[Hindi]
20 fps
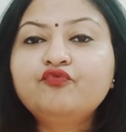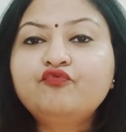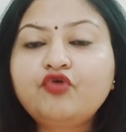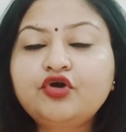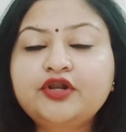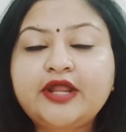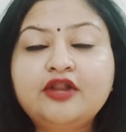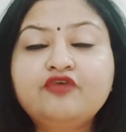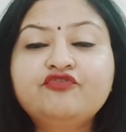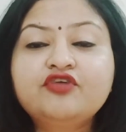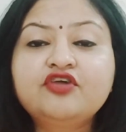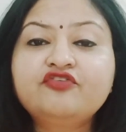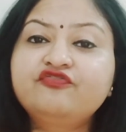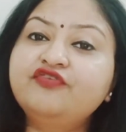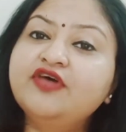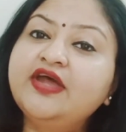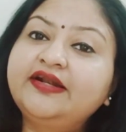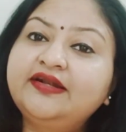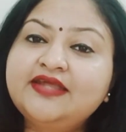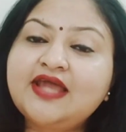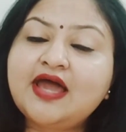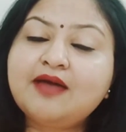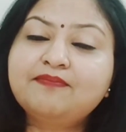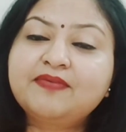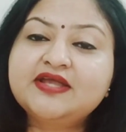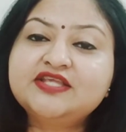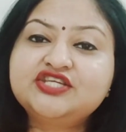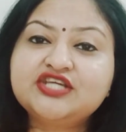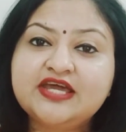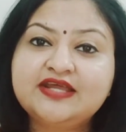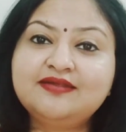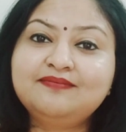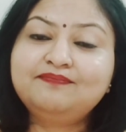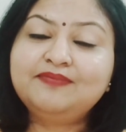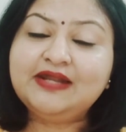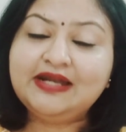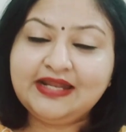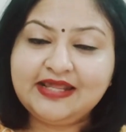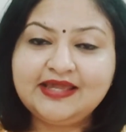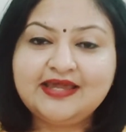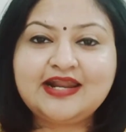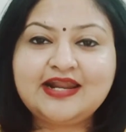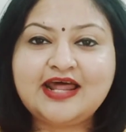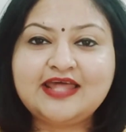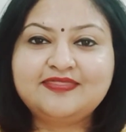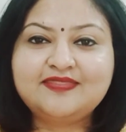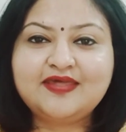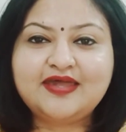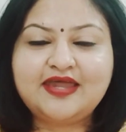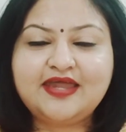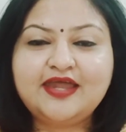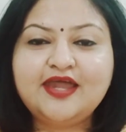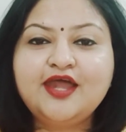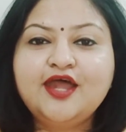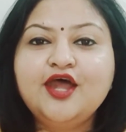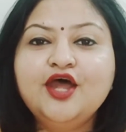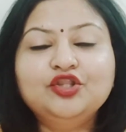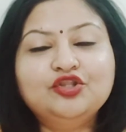वॉट कैन ऑफ इफेक्ट ये आपके चेहरे पर लेकर आता है